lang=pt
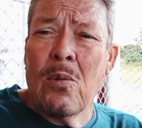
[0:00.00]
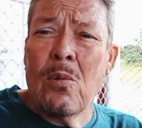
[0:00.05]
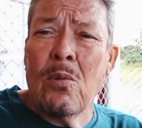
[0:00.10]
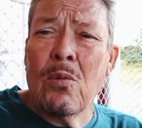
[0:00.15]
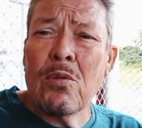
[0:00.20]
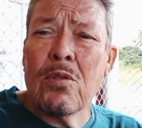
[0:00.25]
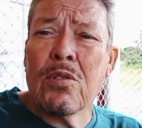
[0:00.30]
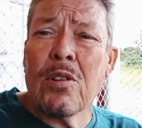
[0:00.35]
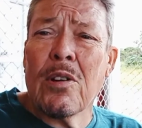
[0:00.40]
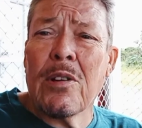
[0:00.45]

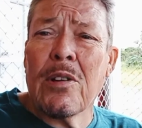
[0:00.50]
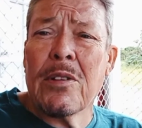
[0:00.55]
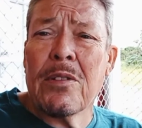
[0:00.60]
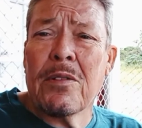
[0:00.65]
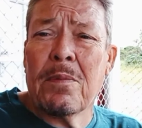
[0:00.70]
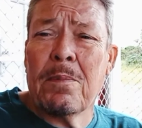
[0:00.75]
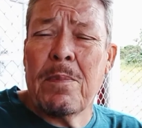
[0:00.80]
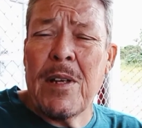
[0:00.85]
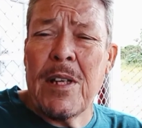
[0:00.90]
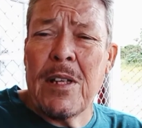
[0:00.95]
um só
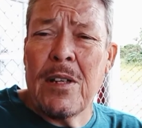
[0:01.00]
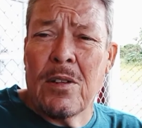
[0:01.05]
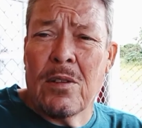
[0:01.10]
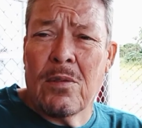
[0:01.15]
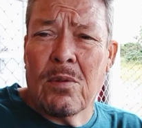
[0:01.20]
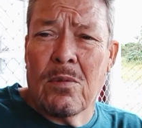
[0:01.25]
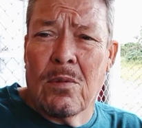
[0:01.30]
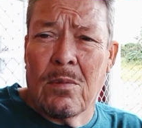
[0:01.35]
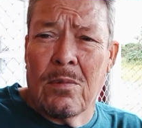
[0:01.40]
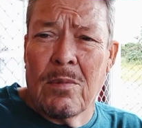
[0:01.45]

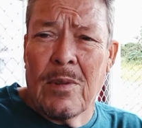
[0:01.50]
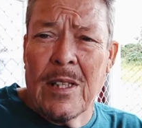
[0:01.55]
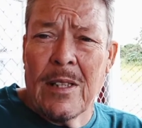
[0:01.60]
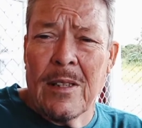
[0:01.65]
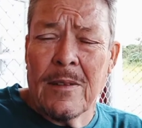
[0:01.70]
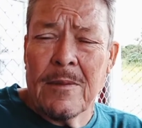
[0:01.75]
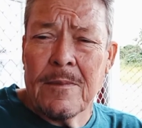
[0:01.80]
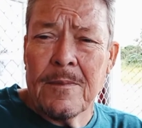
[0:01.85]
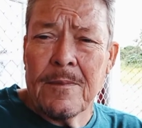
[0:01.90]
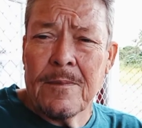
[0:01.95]
espírito com ele.